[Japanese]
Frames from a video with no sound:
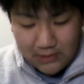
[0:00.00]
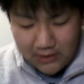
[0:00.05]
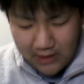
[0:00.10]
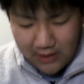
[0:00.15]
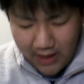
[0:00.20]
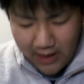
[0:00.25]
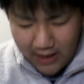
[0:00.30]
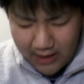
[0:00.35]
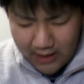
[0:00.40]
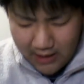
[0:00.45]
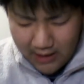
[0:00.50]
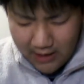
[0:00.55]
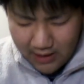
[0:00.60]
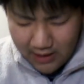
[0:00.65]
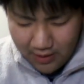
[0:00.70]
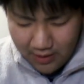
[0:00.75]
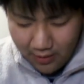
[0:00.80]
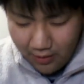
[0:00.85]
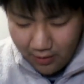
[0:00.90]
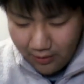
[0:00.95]
辛
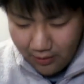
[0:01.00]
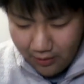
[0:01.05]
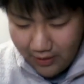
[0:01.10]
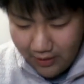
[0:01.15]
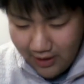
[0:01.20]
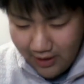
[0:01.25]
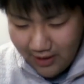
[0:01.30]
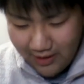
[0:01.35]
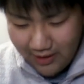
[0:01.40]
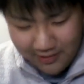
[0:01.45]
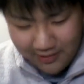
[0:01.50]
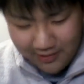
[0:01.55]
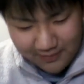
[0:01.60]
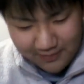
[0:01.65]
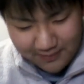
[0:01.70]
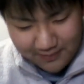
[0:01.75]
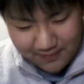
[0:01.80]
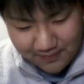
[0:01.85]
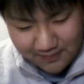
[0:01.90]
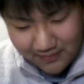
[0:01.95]
いよね。
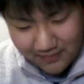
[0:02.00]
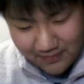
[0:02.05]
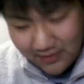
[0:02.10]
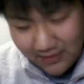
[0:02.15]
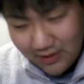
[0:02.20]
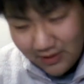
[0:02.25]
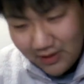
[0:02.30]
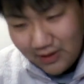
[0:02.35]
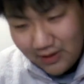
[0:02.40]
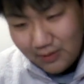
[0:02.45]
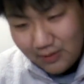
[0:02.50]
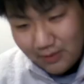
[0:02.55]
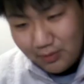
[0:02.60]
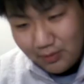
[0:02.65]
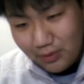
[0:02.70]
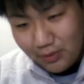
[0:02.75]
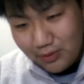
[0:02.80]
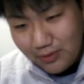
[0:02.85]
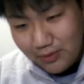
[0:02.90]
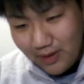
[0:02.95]

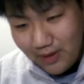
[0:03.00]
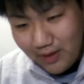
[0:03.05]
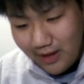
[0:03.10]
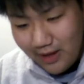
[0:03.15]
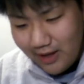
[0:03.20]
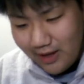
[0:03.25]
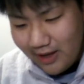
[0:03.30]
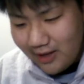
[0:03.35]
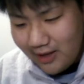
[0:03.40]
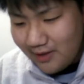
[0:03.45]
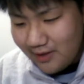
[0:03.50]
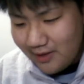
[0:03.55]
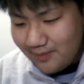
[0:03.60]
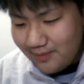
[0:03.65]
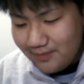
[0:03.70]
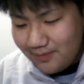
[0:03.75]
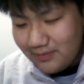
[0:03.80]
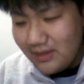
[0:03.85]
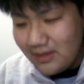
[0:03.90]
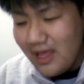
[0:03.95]
僕は
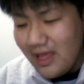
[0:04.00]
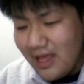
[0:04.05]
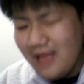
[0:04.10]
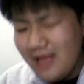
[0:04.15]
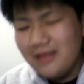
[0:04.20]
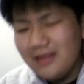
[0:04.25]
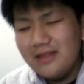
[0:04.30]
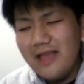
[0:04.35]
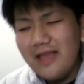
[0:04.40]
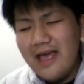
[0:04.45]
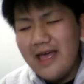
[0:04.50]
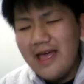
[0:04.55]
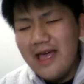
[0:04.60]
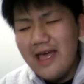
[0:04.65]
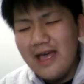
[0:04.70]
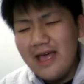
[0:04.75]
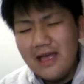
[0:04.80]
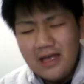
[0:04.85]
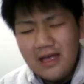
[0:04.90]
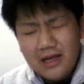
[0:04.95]
なんで
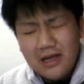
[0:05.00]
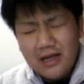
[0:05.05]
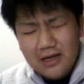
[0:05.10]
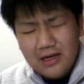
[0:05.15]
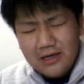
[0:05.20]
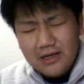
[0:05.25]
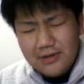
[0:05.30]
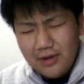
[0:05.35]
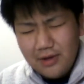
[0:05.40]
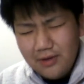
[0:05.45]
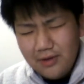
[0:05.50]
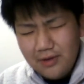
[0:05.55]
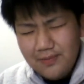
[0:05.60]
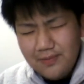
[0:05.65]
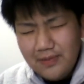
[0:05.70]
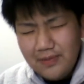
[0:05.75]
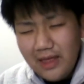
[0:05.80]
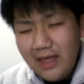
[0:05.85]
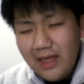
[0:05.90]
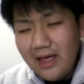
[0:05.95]
こ
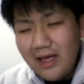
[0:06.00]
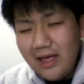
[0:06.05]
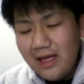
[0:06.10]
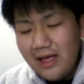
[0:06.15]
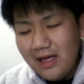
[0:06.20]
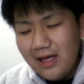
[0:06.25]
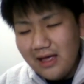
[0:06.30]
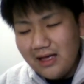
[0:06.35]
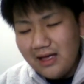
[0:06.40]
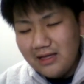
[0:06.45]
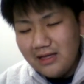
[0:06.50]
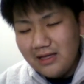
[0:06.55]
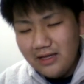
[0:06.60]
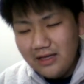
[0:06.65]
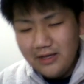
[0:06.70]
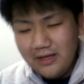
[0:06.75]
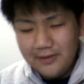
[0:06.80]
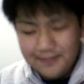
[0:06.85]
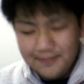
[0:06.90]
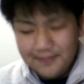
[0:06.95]
んな
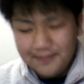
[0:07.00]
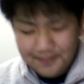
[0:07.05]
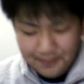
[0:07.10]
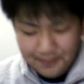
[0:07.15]
に